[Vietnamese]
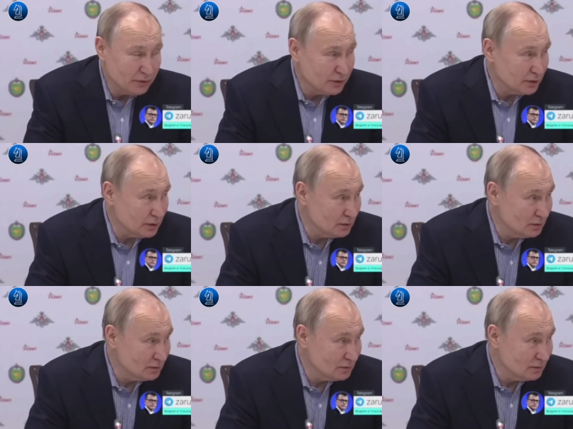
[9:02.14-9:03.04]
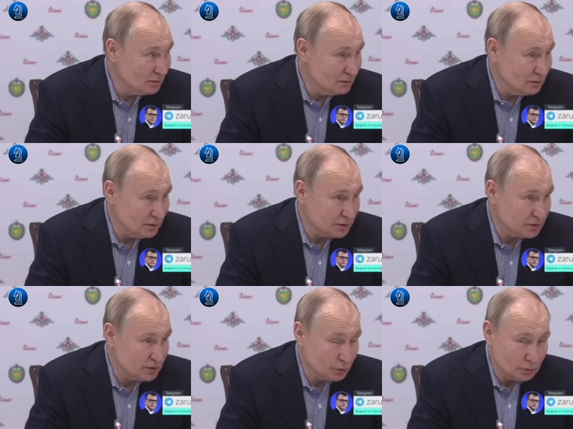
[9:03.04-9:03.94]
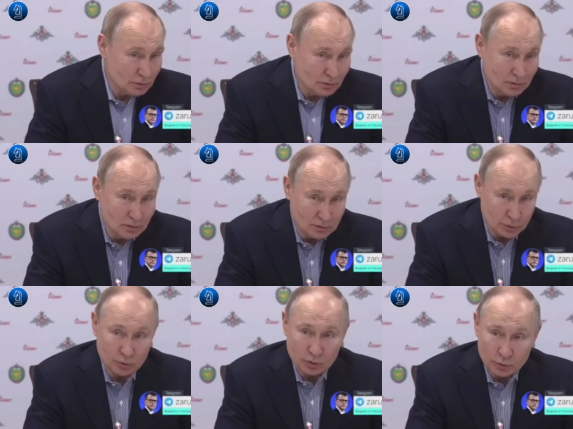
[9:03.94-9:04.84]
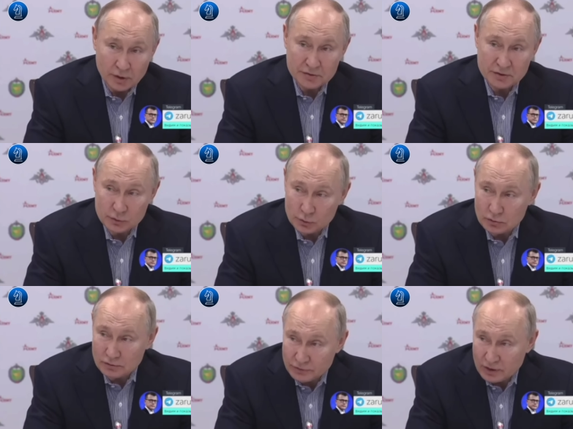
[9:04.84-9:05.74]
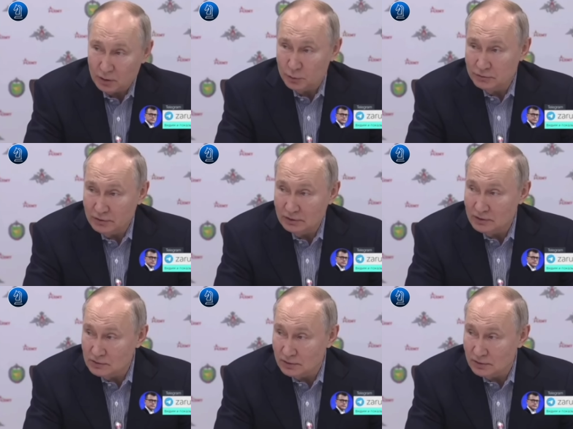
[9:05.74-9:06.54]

mà Kiev nhắm mục tiêu vào dân thường. Ông nói như sau, tất nhiên đây là cuộc